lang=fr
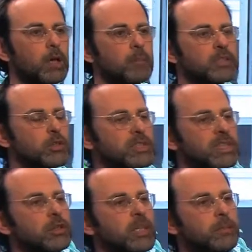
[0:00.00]
Parce que ce
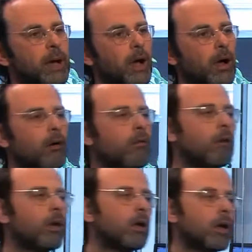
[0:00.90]
qui, au départ,
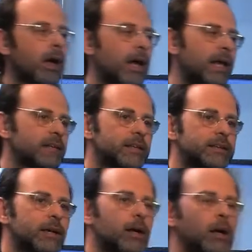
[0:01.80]
a l'air
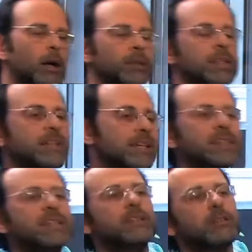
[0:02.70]
d'être un
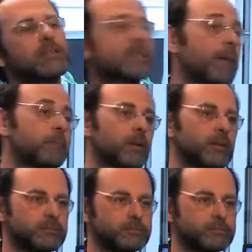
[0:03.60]
exercice simple,